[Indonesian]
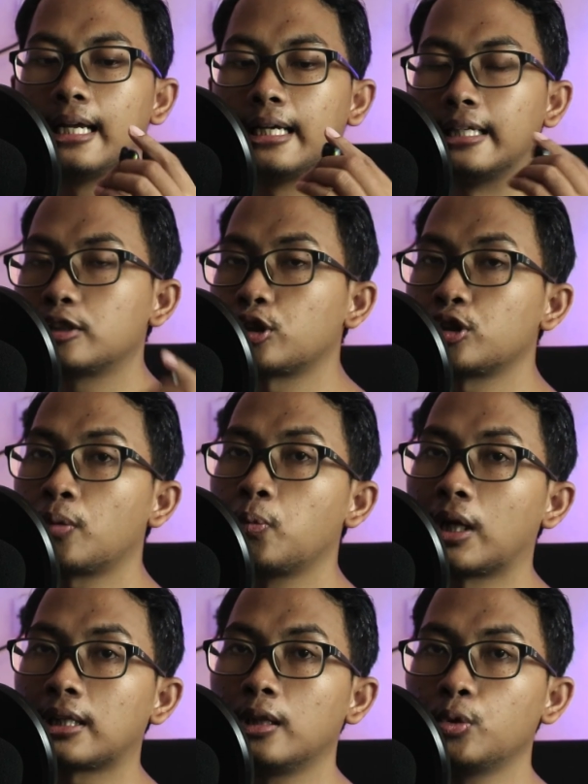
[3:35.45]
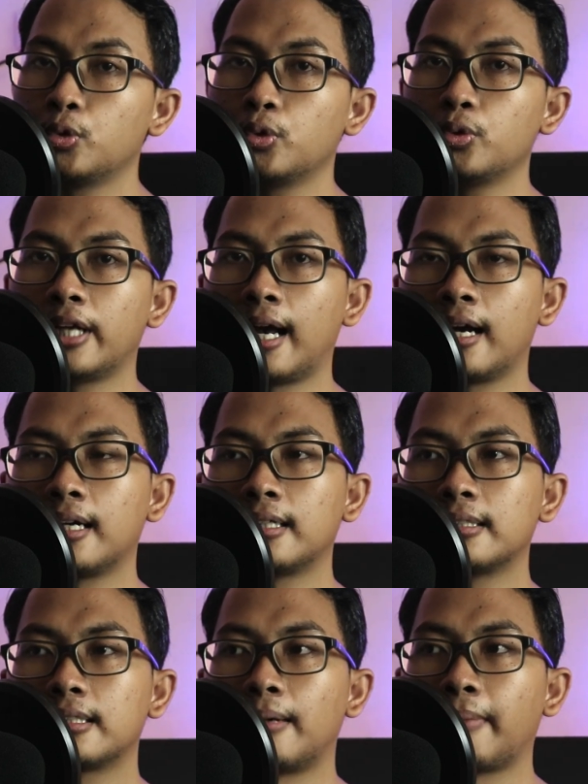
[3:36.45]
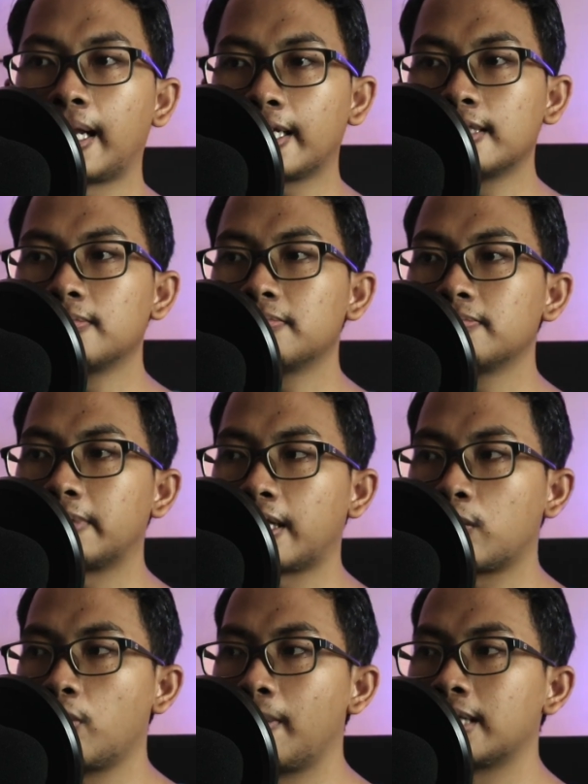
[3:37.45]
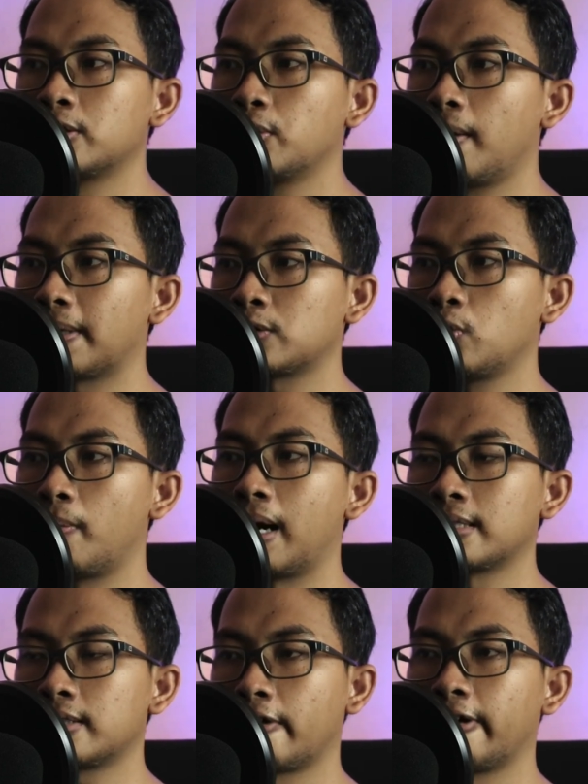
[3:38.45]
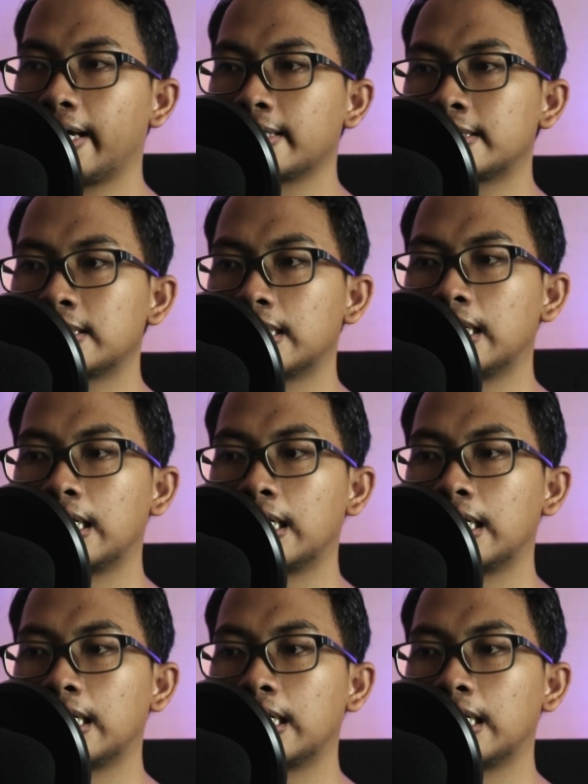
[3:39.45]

Ini cocok buat lu yang kemarin pernah gua bahas juga pas gua bahas TWS uh,